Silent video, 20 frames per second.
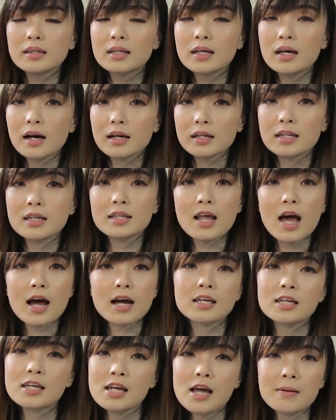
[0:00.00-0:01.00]

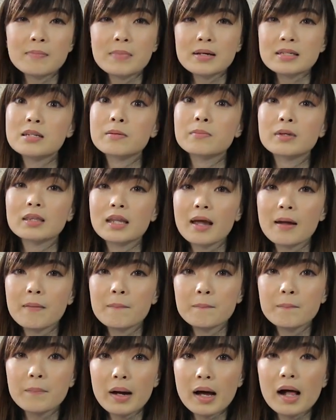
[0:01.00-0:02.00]
daki-daki yang masih
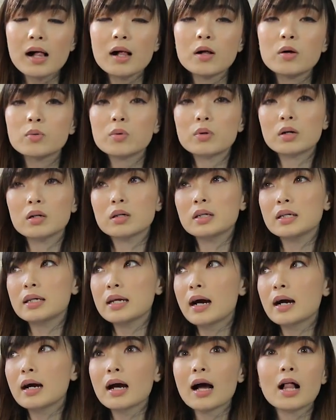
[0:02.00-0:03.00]
menempel eh,
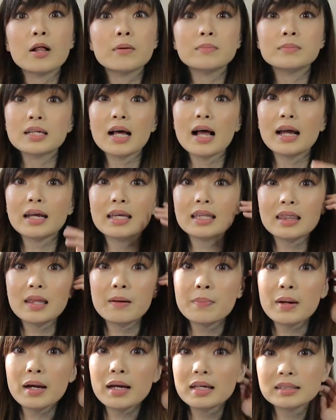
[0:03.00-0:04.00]
yang kalau misalnya
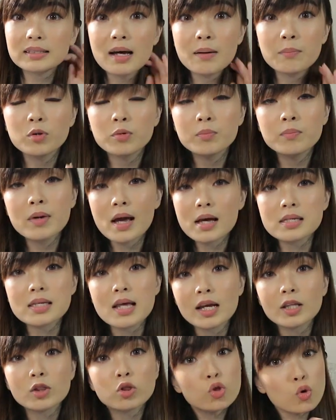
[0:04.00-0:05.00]
kita pakai sabun
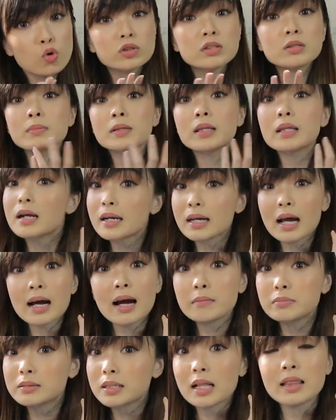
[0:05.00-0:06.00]
biasa itu sebenarnya
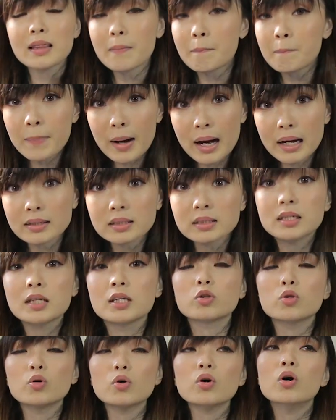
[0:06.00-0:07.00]
nggak bisa lepas
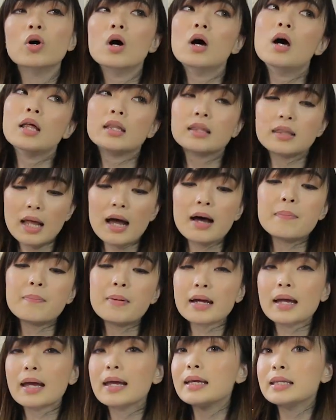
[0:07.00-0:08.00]
gitu nah
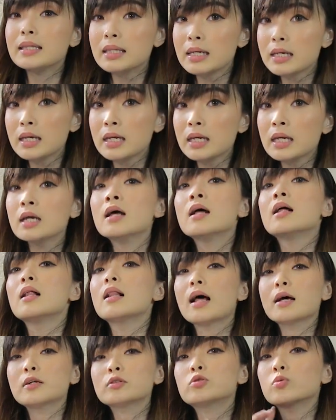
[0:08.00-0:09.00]
pakai ini
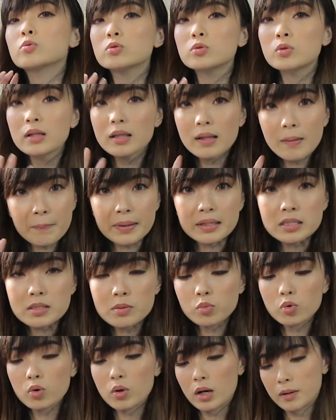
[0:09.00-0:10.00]
langsung lepas
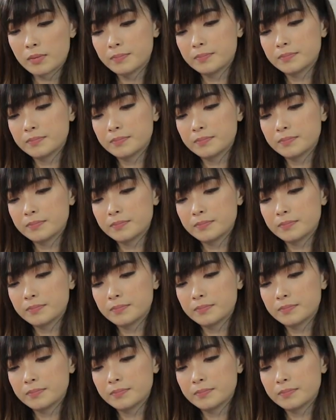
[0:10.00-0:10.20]
semua